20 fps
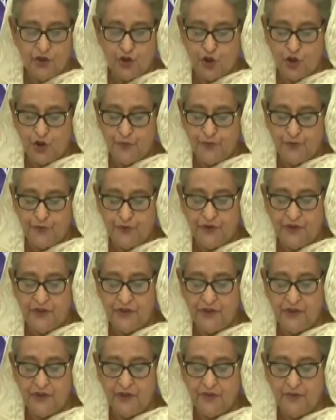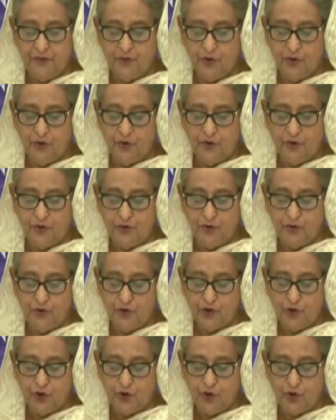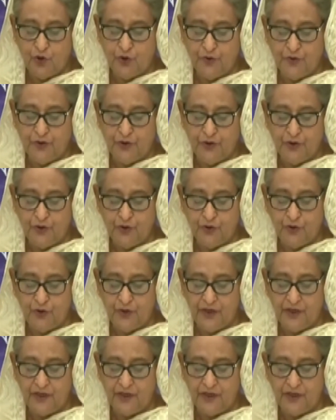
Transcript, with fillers: পরে দিক নির্দেশনামূলক বক্তব্যে প্রধানমন্ত্রী বলেন